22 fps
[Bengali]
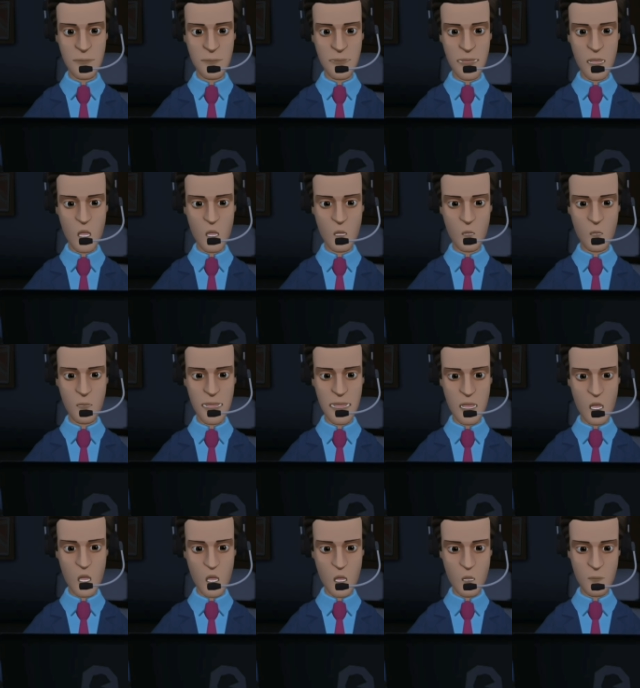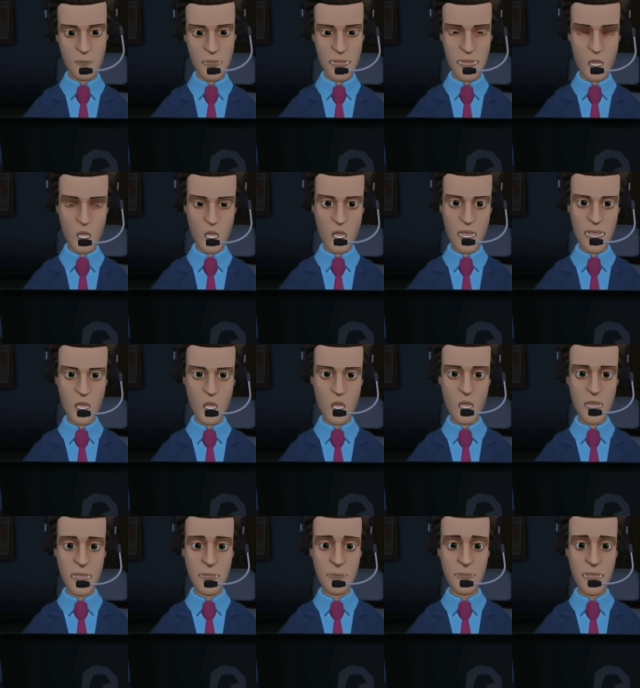আইএসএলের আগে
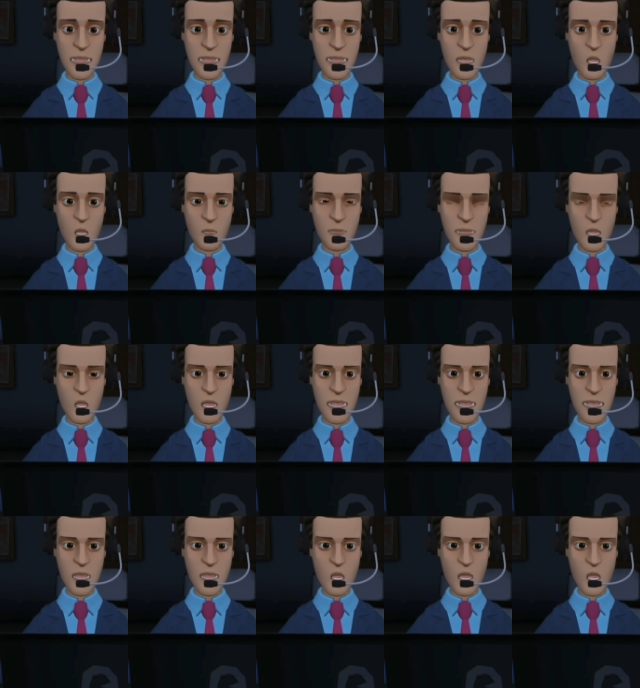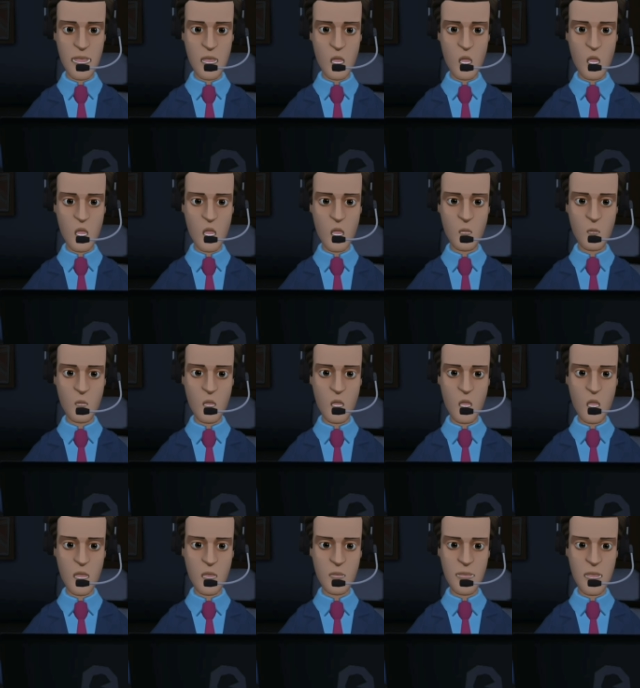টিমটাকে পুরো ঢেলে সাজানোর পরিকল্পনা
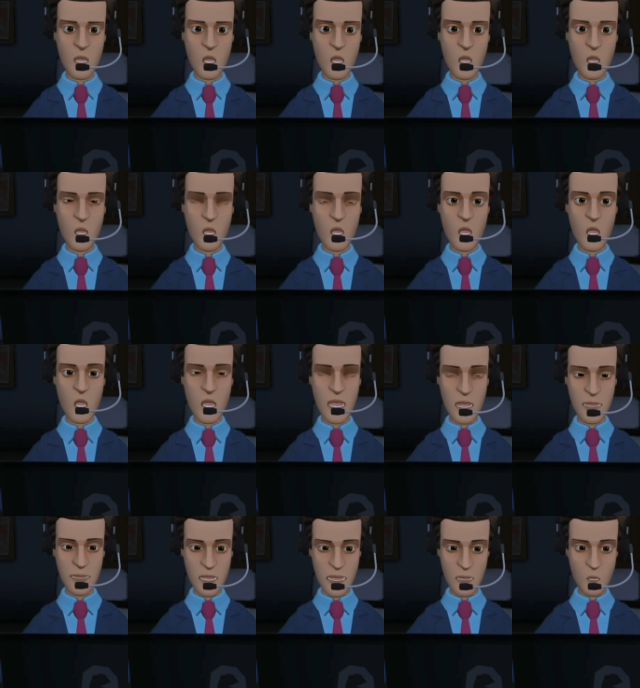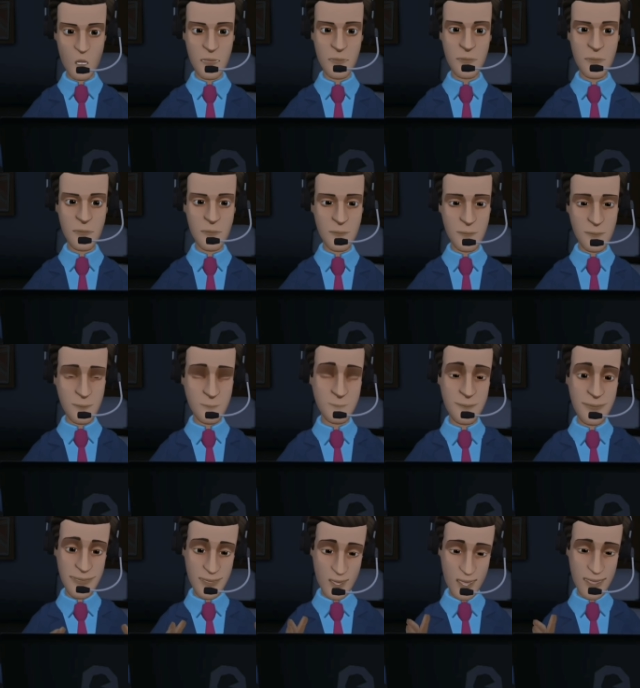করছে ইনভেস্টাররা
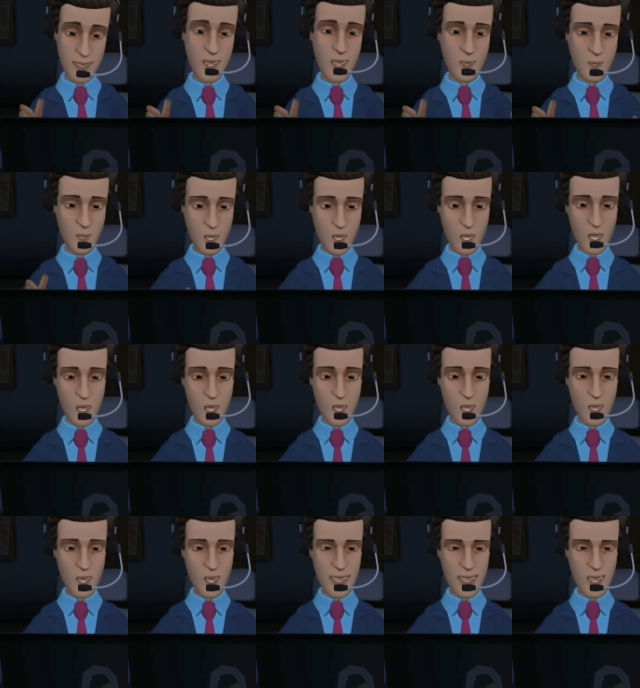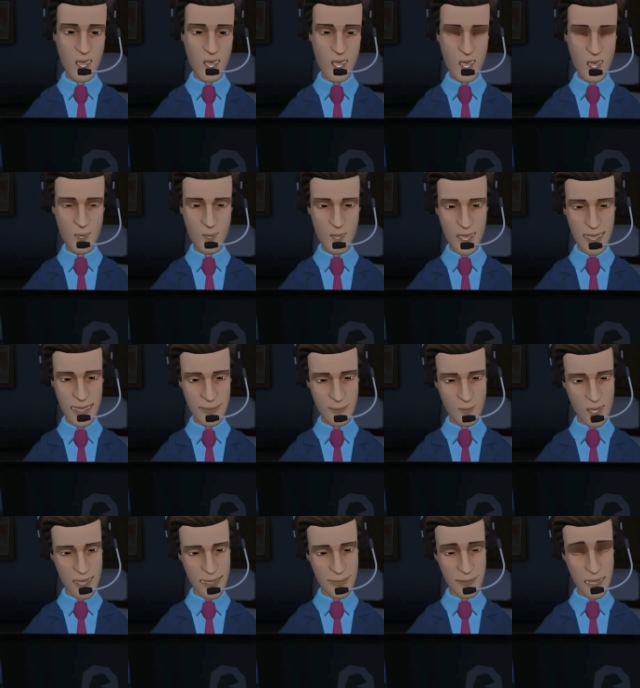তো এটা গেল কয়েকটা
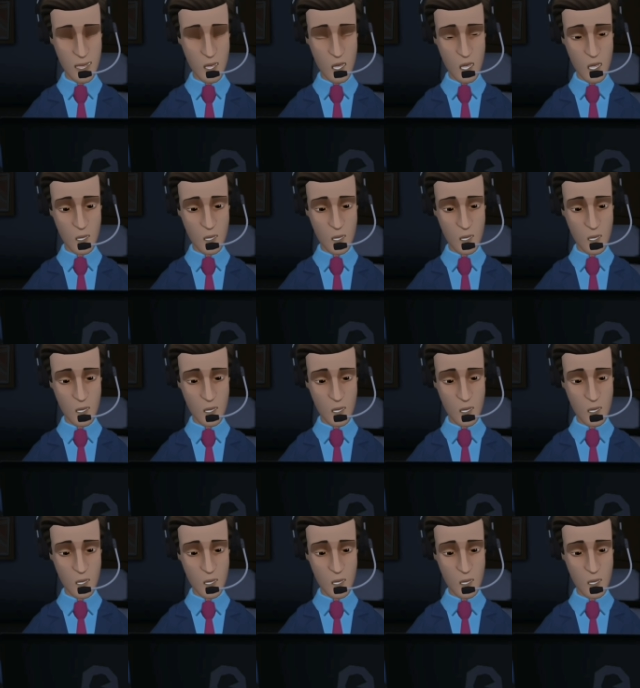প্লেয়ার এবং